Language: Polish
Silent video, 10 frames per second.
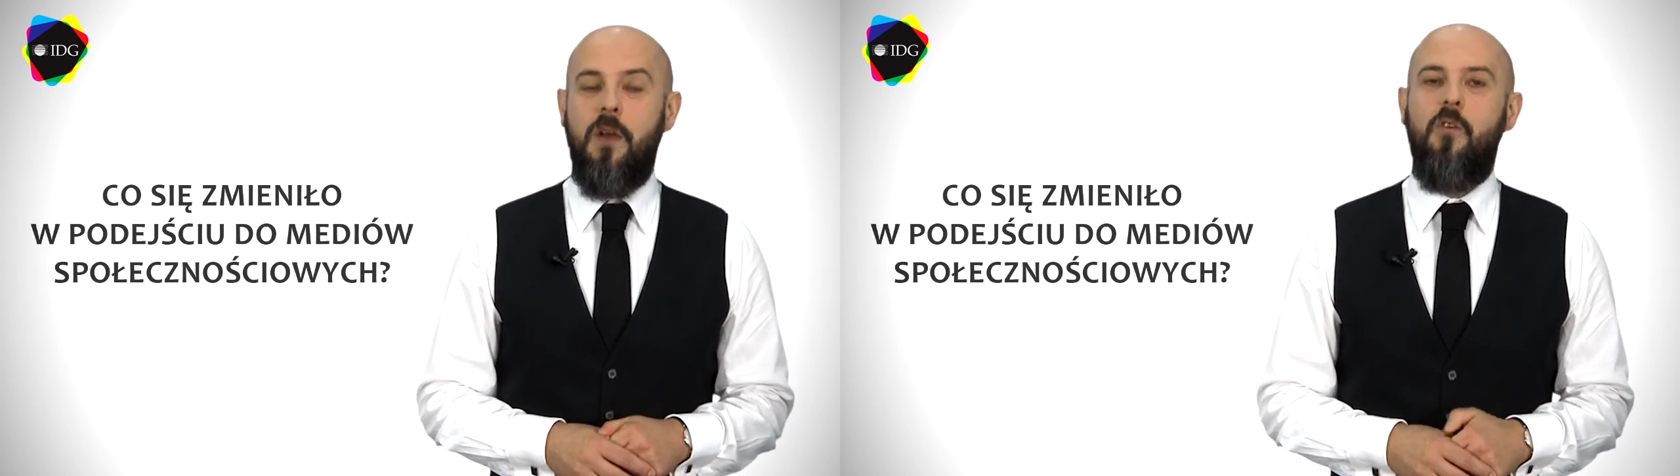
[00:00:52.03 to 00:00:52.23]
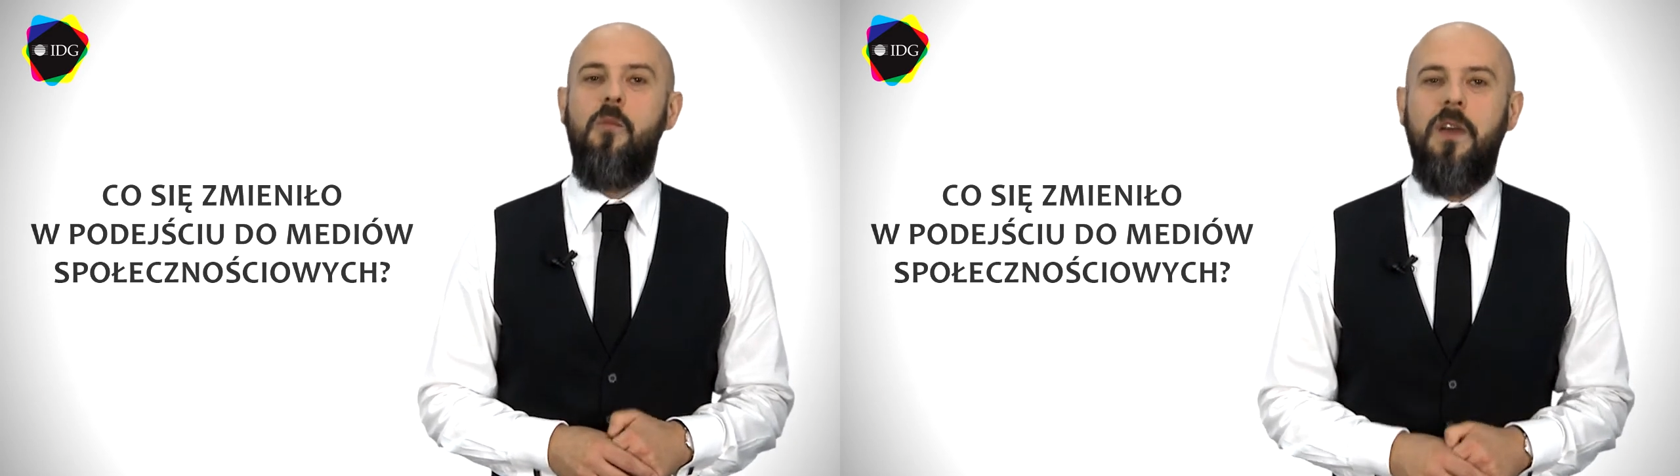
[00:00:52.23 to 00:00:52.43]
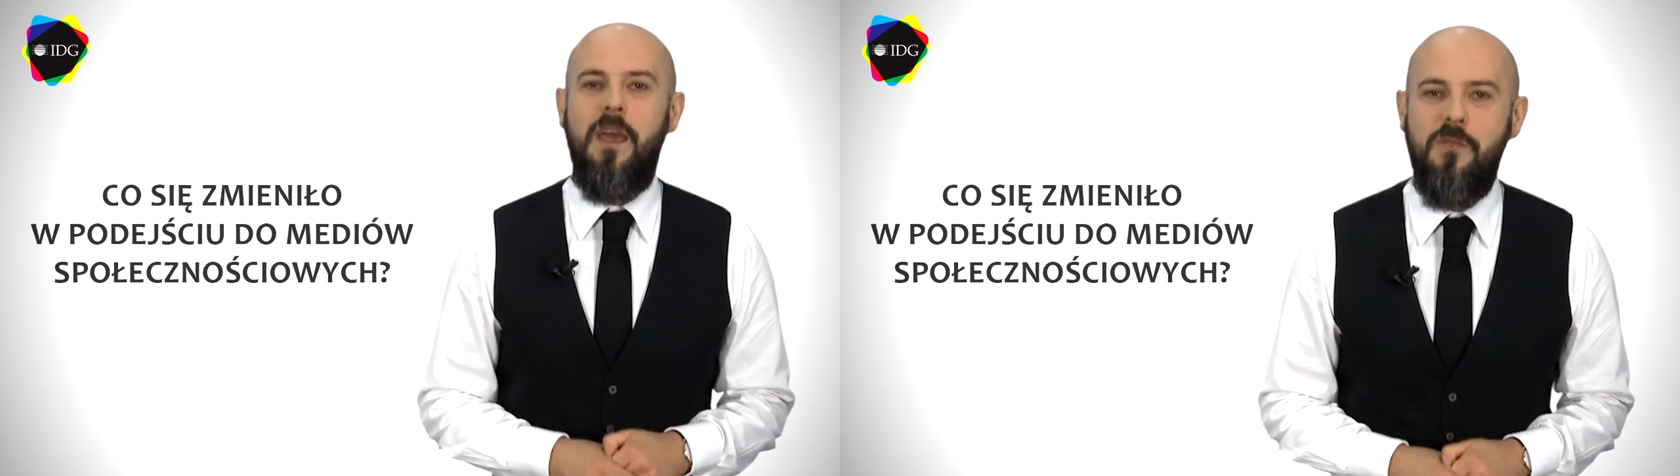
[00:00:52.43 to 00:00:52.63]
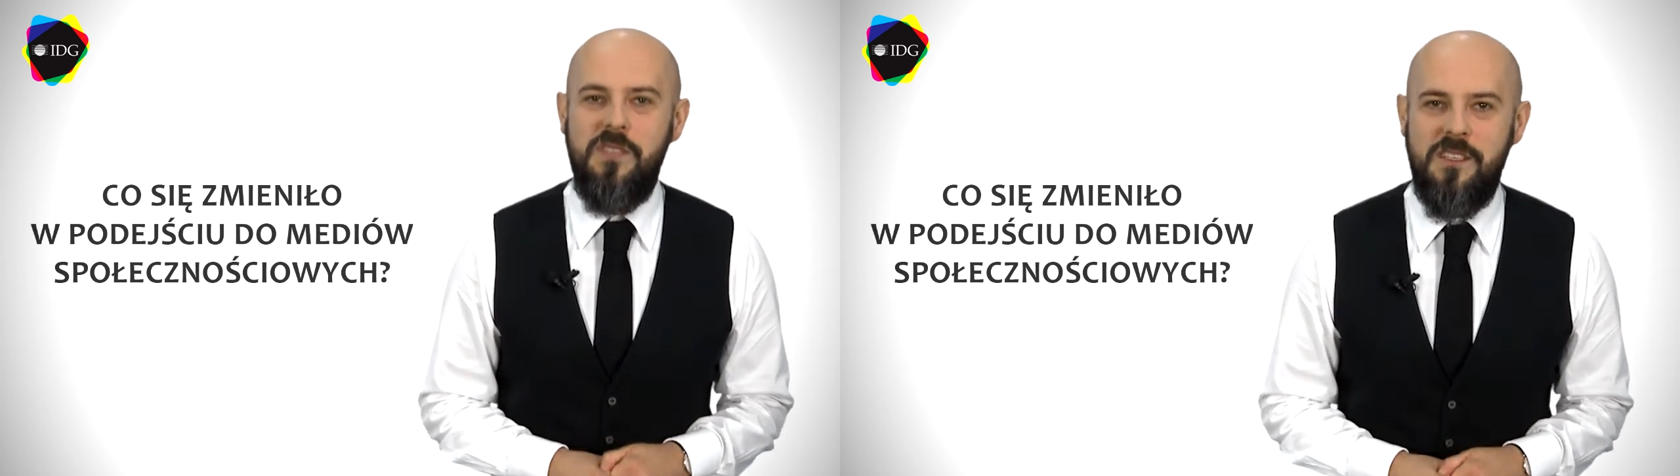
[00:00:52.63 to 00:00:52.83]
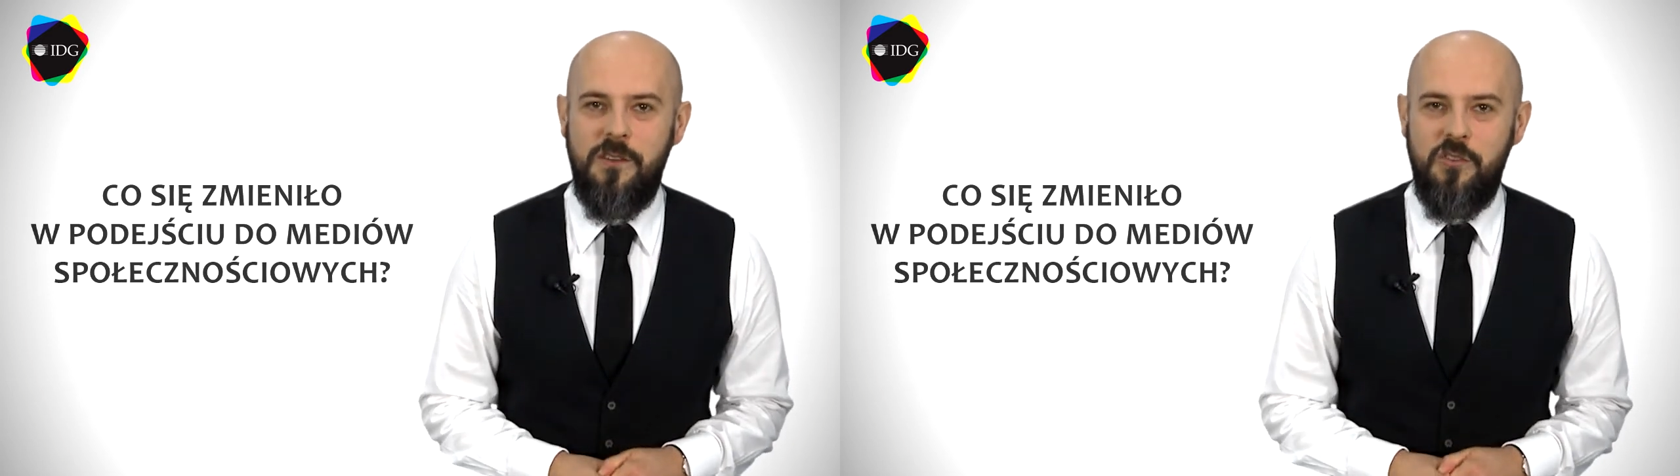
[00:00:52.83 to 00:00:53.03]
Ku mojemu
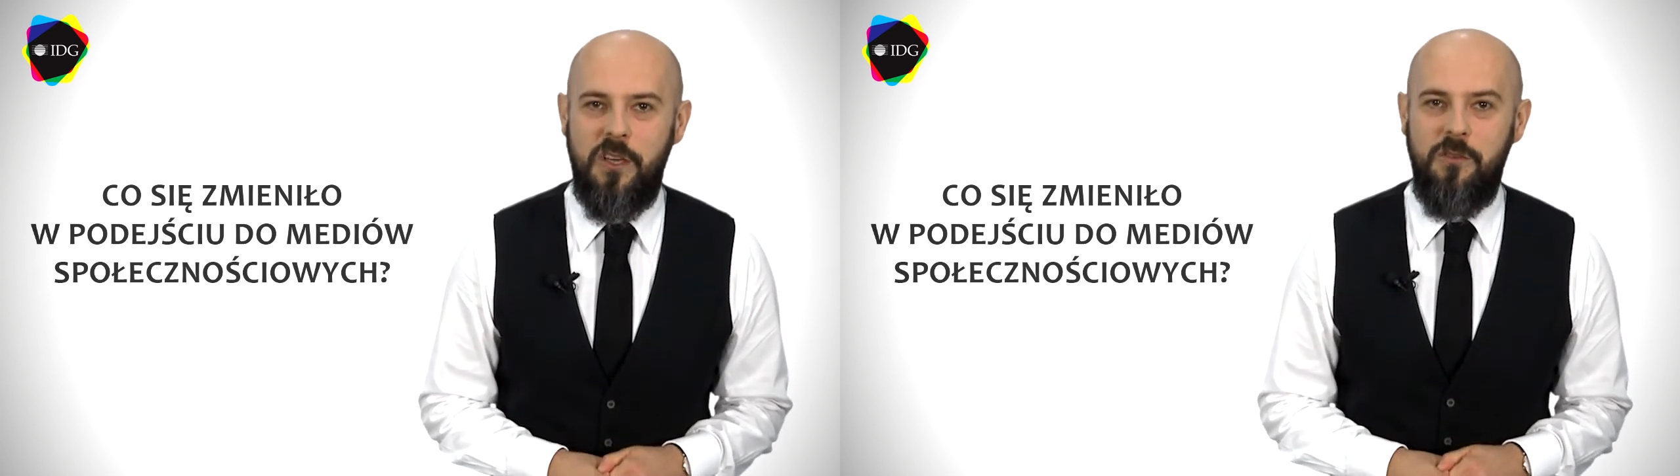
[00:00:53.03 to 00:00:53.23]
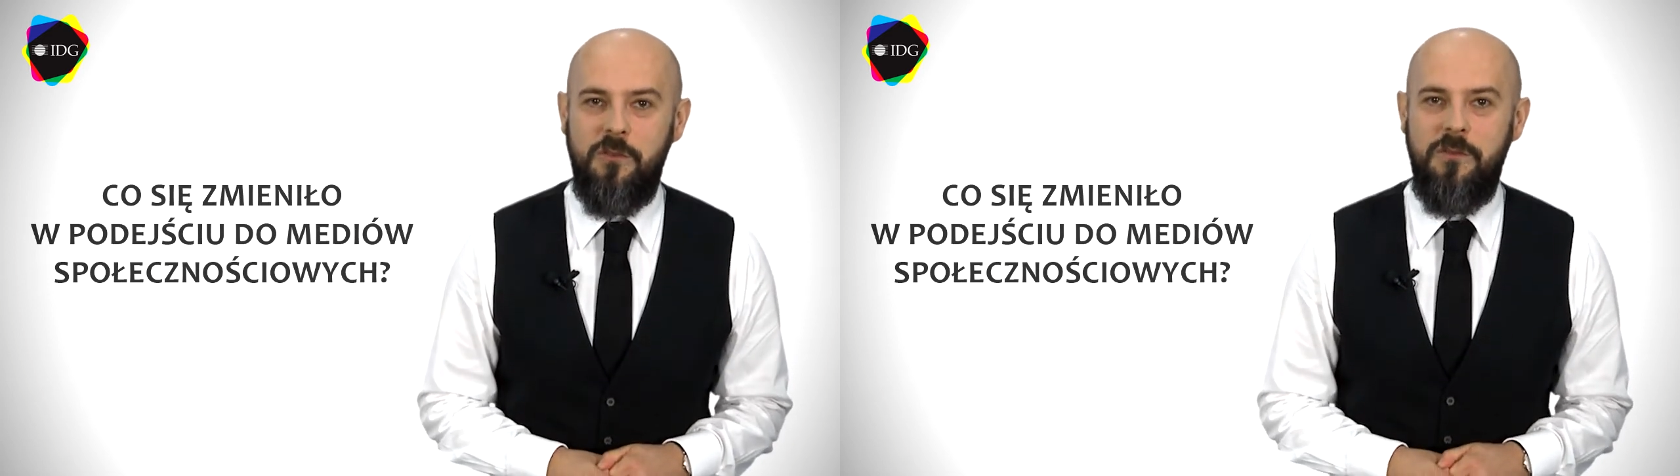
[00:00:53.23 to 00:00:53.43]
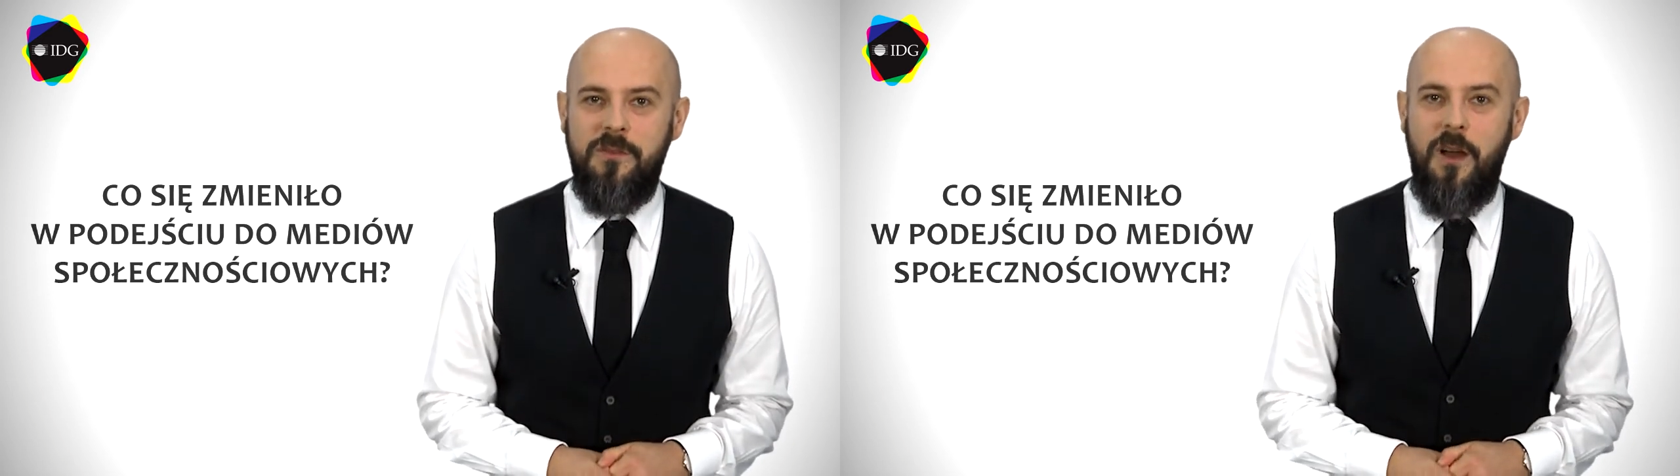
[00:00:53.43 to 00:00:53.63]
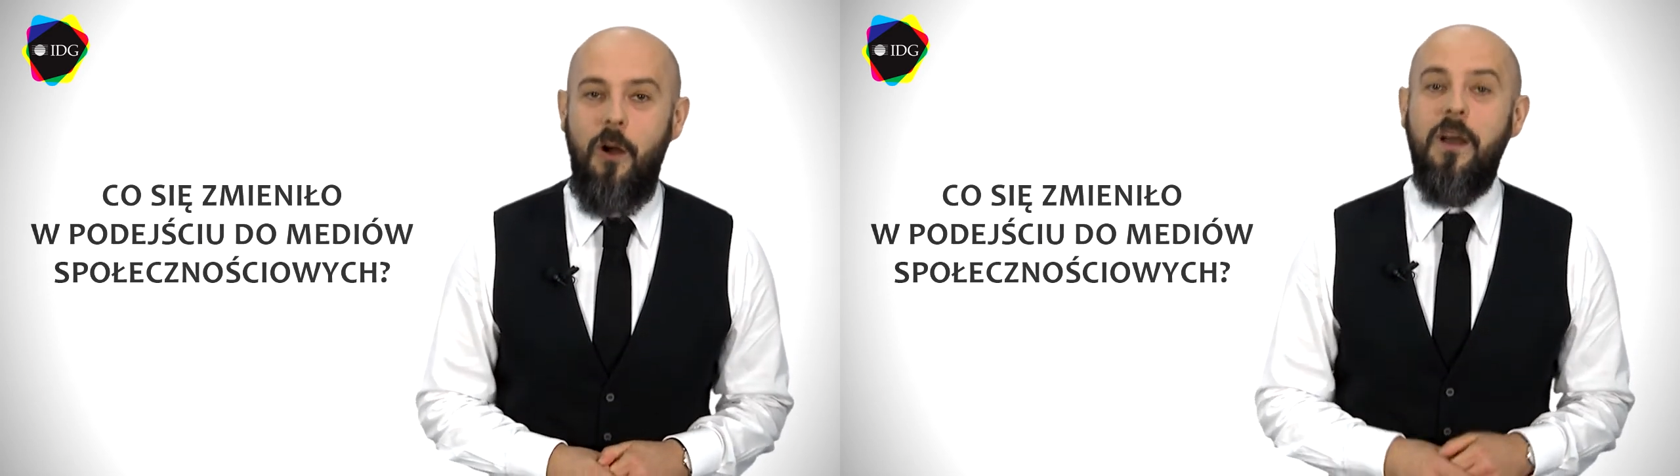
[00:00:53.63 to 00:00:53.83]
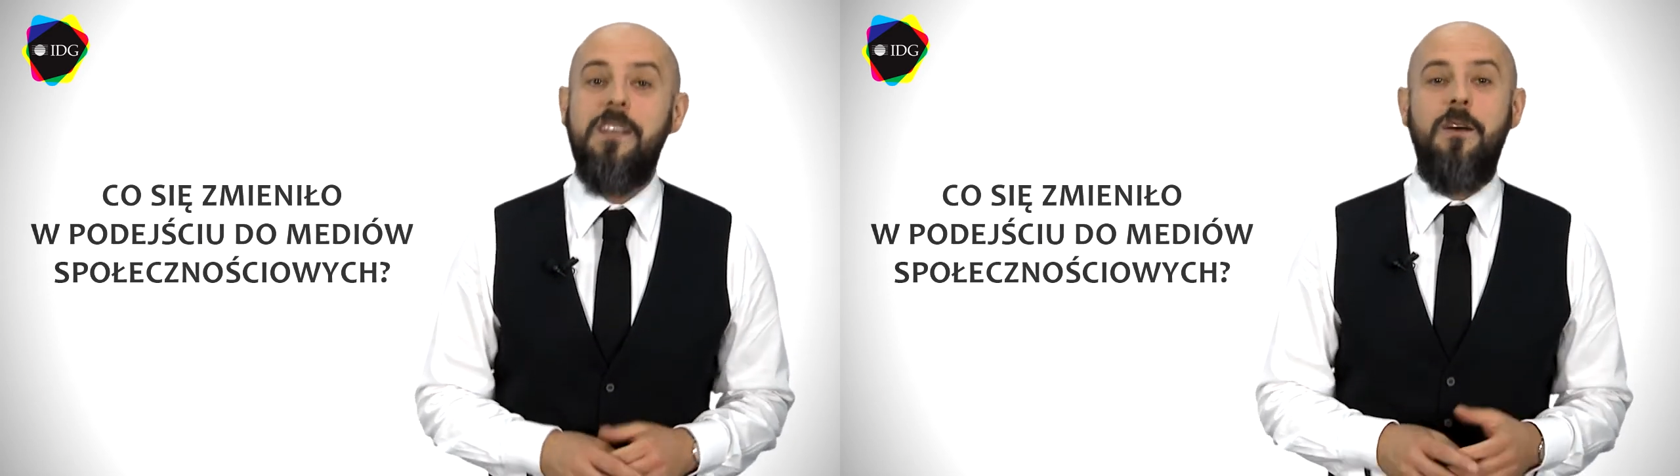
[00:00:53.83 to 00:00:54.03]
zaskoczeniu
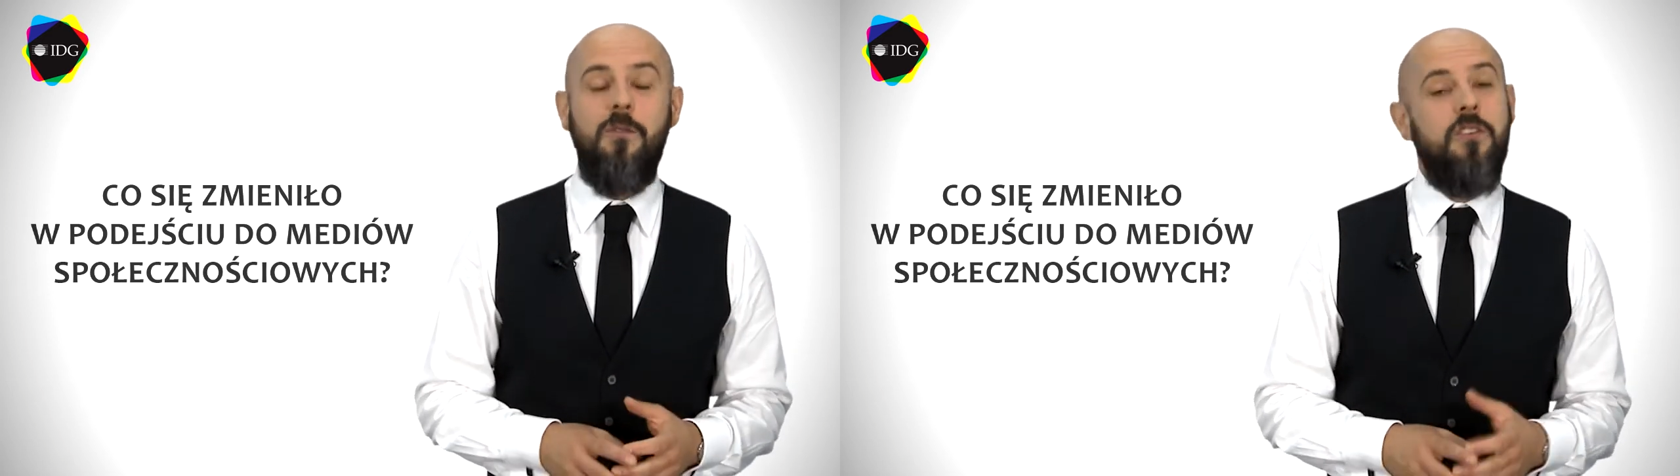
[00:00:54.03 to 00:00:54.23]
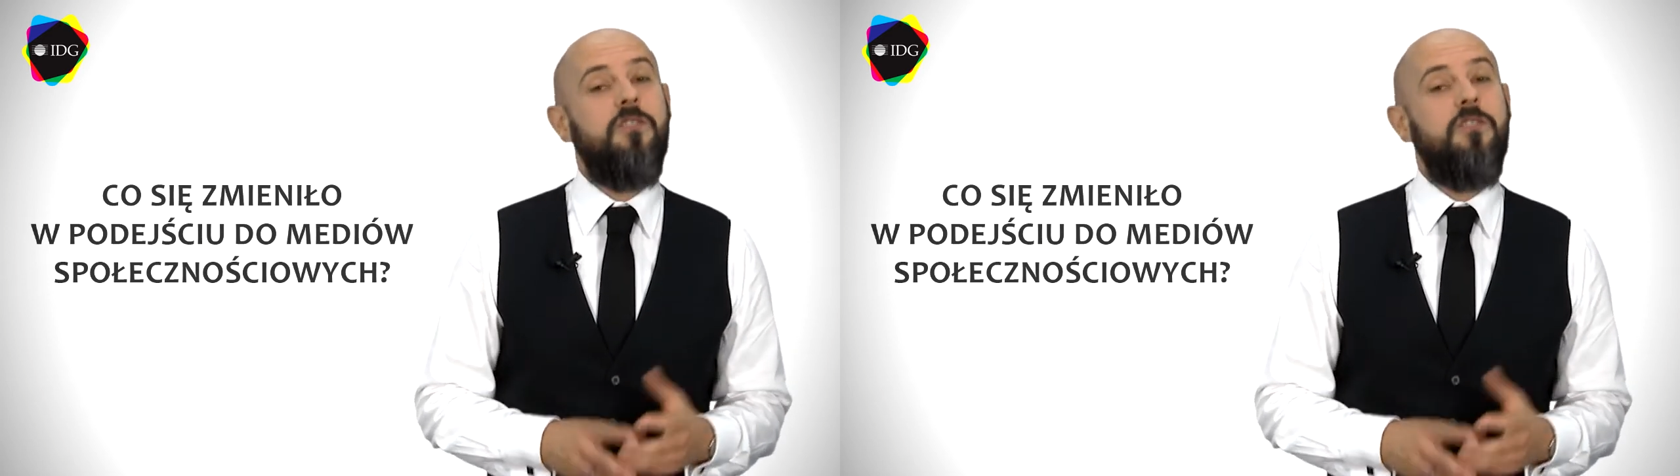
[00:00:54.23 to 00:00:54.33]
okazało się,